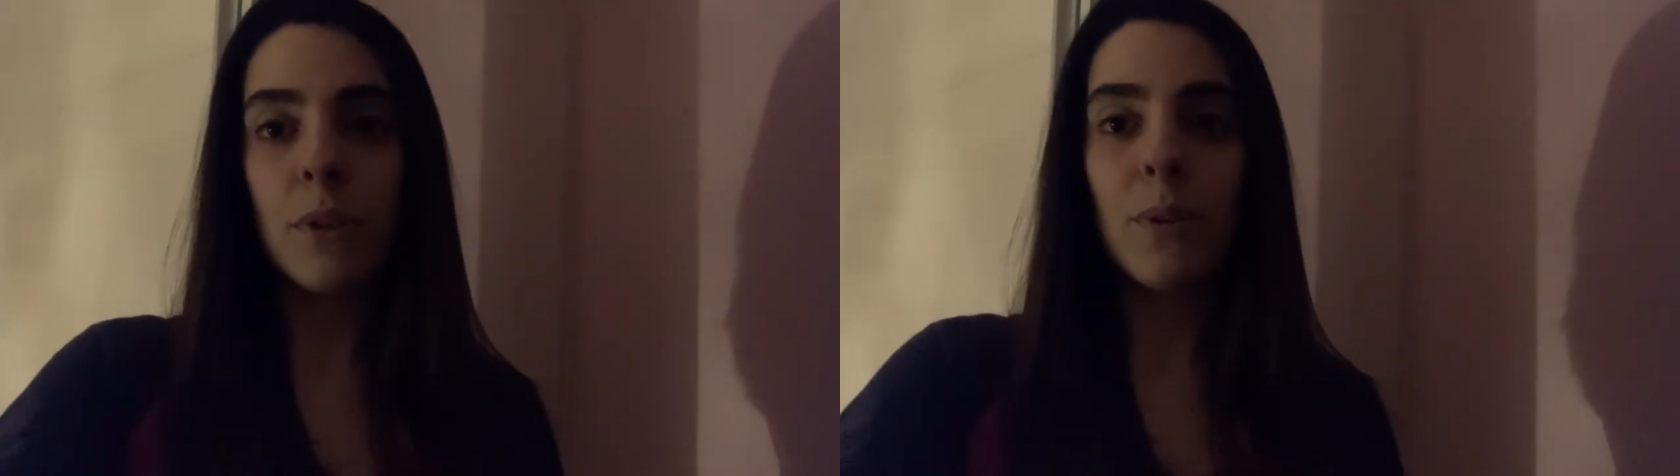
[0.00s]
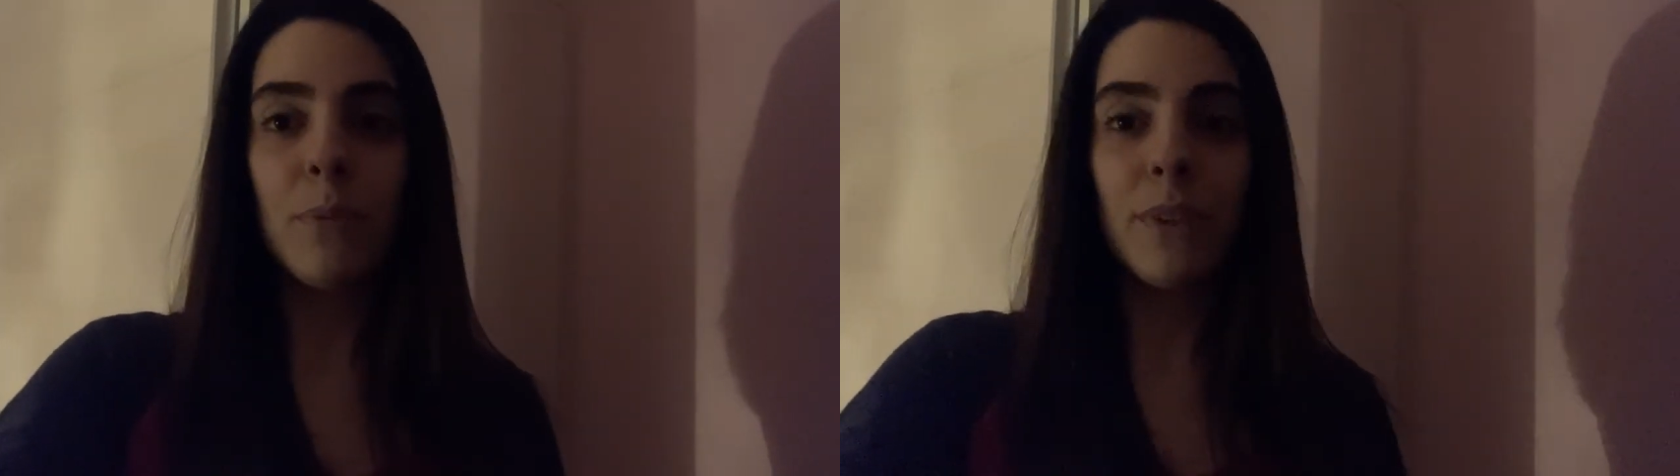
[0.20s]

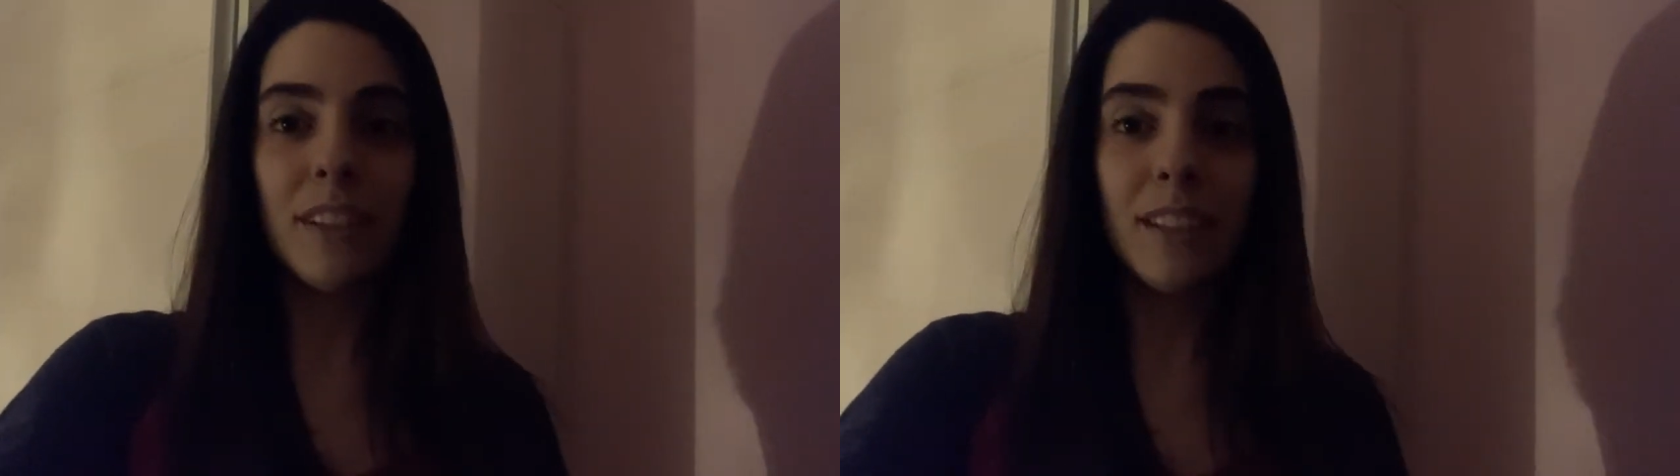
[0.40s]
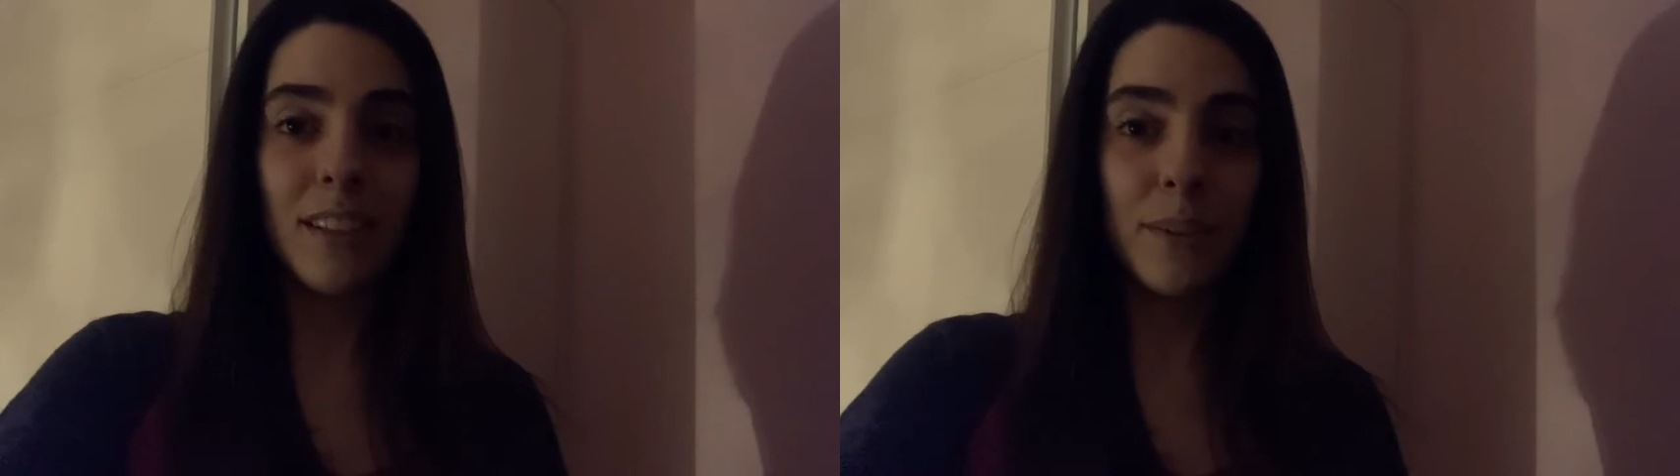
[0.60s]
como
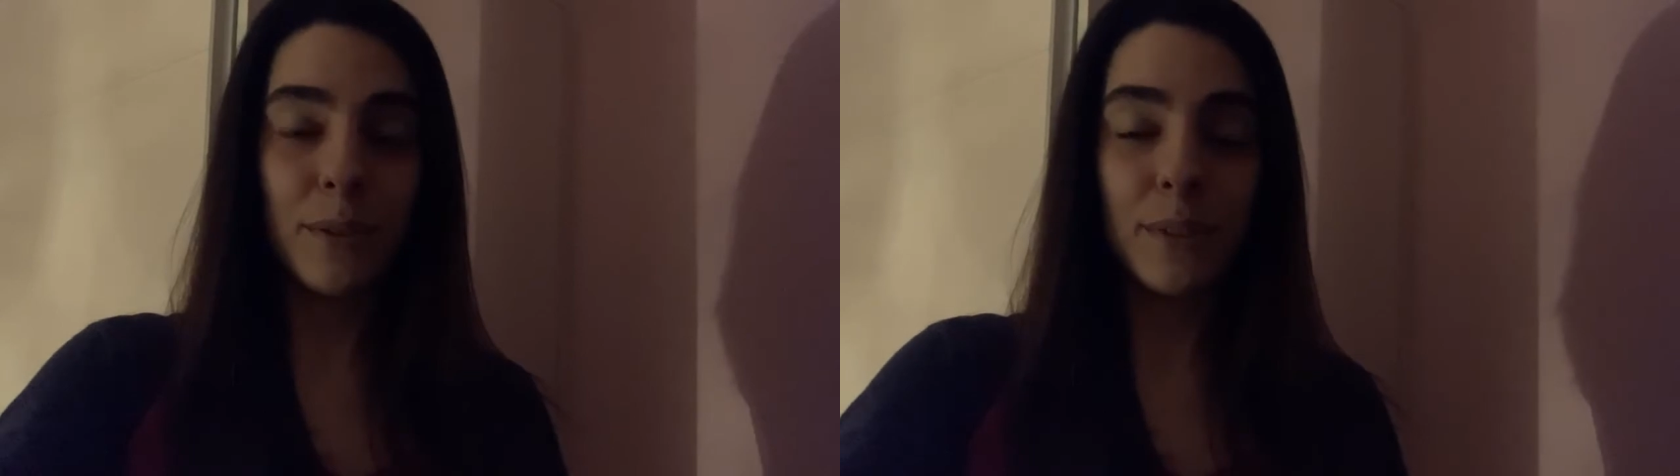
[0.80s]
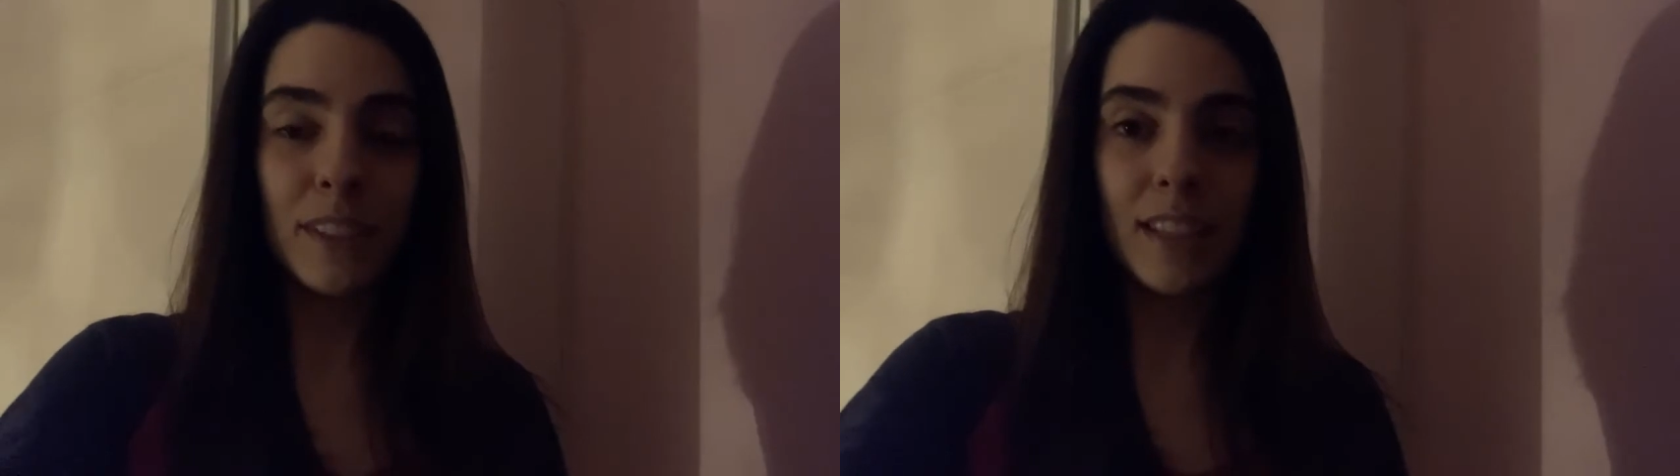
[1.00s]
entender o que
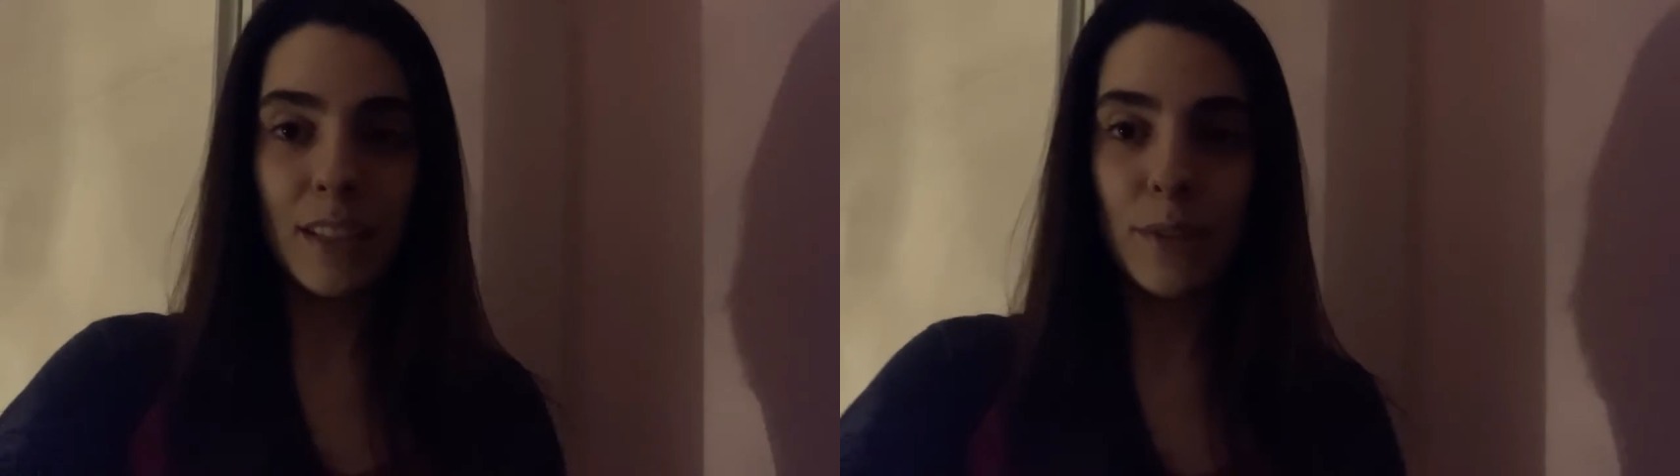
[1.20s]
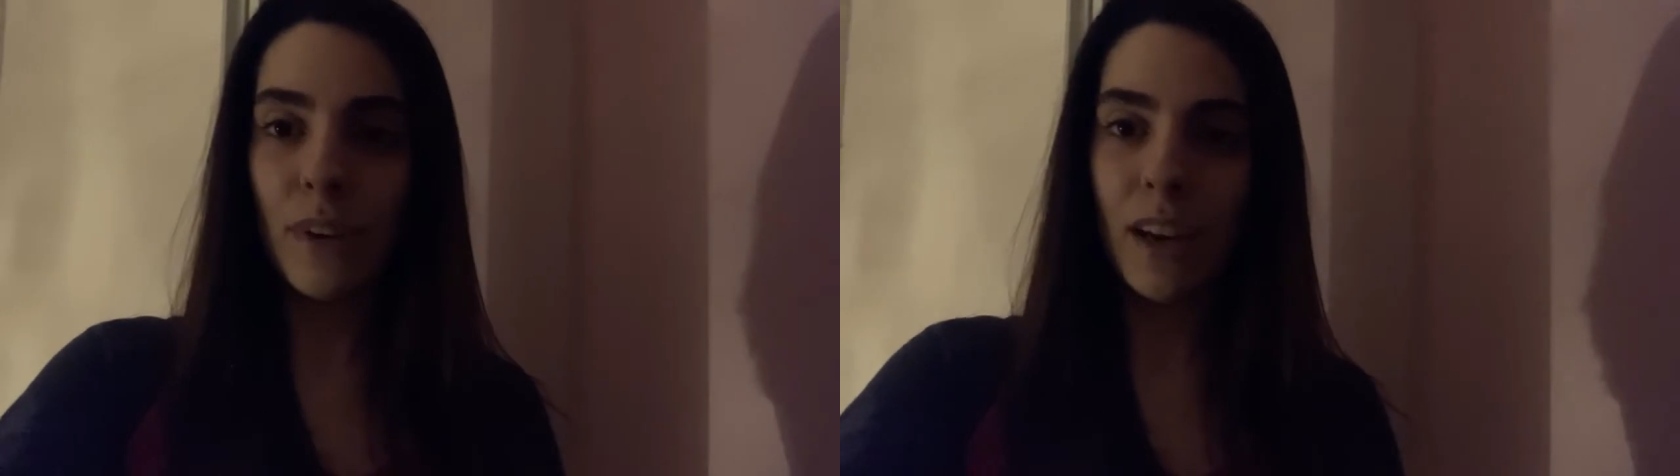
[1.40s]
os
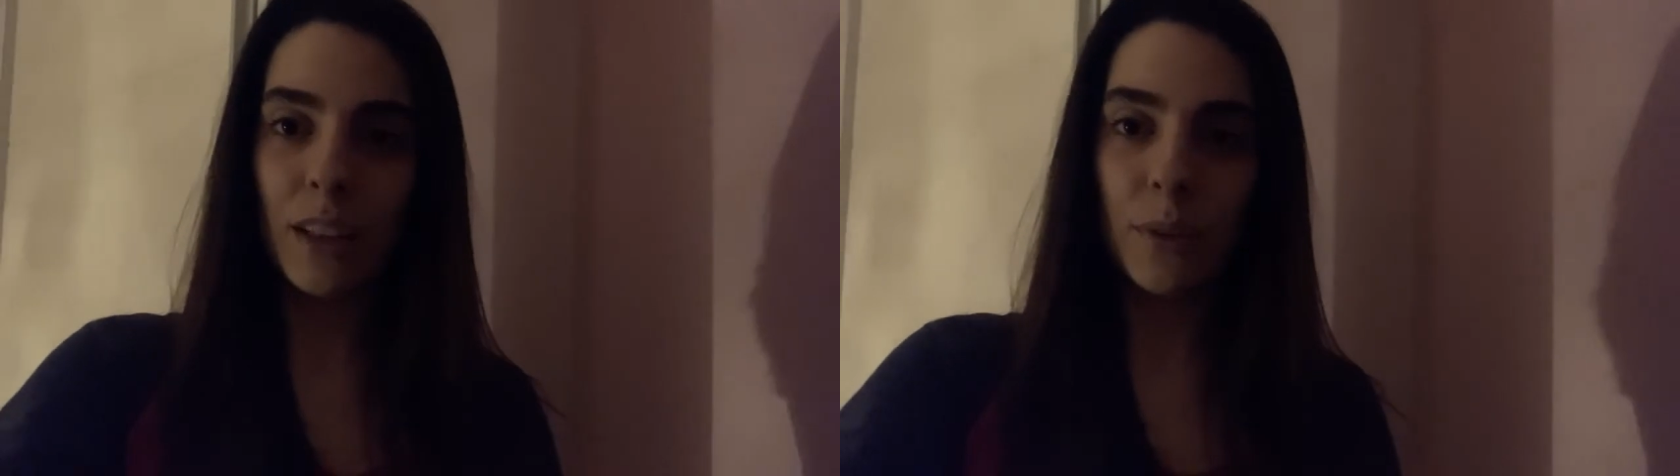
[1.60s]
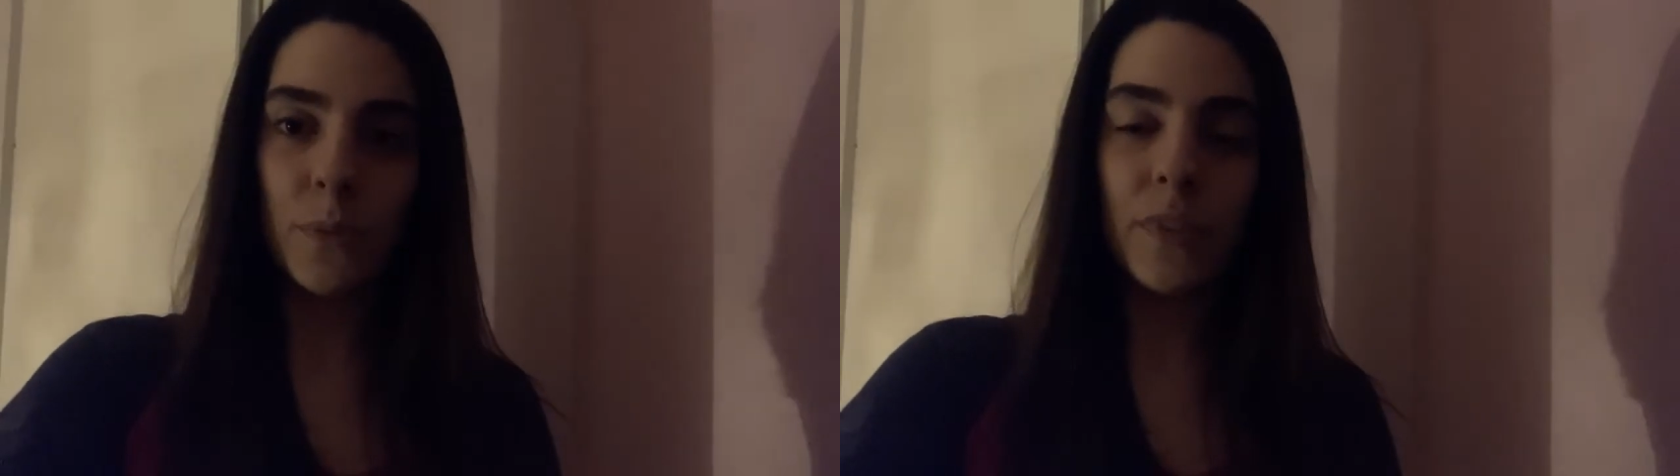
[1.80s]
cães
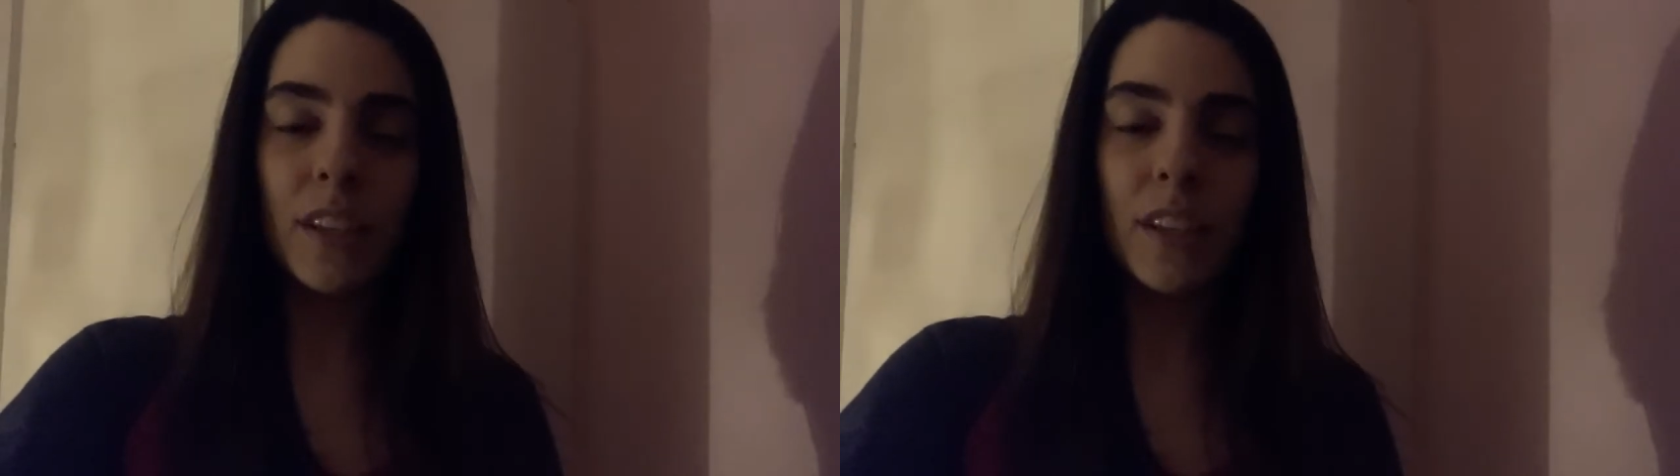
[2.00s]
falam